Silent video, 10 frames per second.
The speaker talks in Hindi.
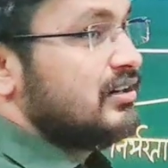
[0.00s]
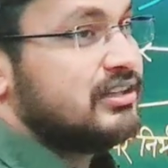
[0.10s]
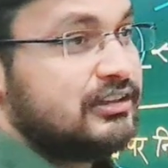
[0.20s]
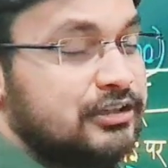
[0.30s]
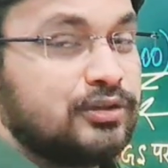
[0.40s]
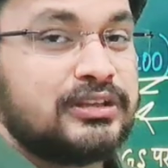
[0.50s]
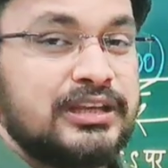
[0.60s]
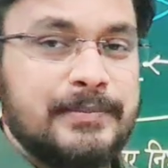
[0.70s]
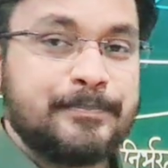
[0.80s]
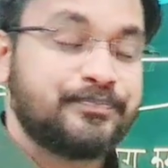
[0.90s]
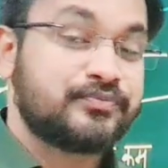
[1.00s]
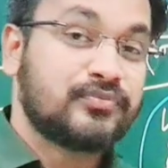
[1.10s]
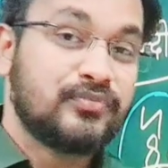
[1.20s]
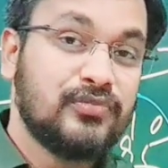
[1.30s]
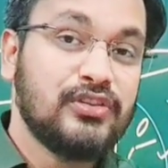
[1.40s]
रणनीति होती है
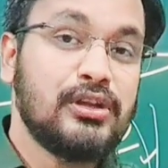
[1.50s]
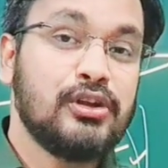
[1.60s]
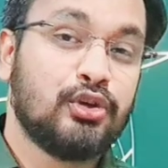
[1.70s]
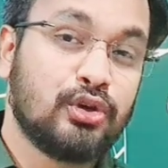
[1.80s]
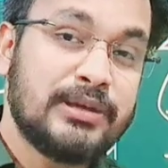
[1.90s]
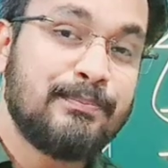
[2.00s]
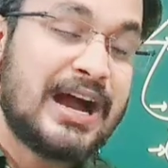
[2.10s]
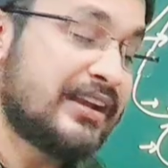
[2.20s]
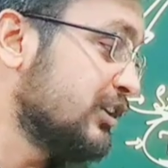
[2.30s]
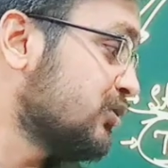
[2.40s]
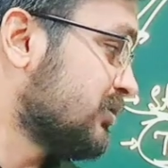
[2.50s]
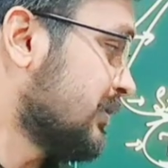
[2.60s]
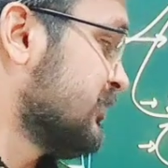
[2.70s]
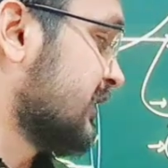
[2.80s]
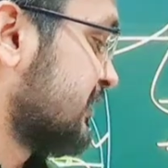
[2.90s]
क्योंकि बाकी जो
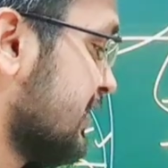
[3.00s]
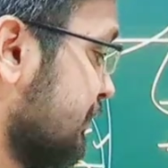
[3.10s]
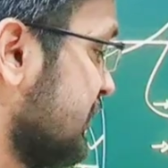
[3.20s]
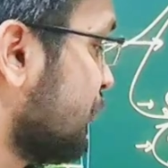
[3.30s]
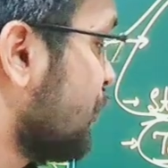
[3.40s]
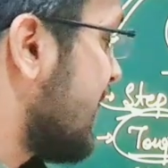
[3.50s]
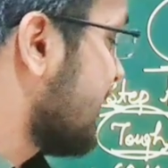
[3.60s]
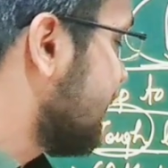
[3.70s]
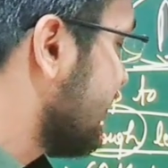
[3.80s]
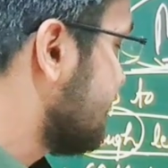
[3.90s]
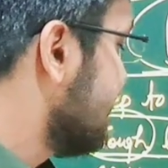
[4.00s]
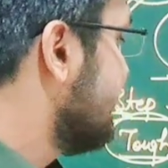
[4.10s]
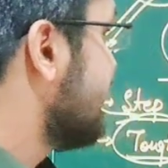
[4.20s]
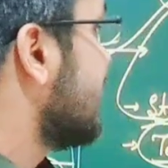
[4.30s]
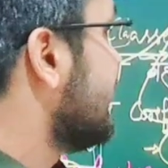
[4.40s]
सब्जेक्ट्स हैं अभी हम लोग आगे बात
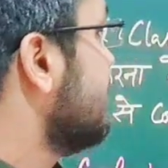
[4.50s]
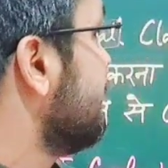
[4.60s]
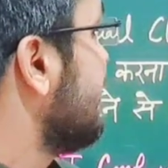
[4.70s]
करने जा रहे हैं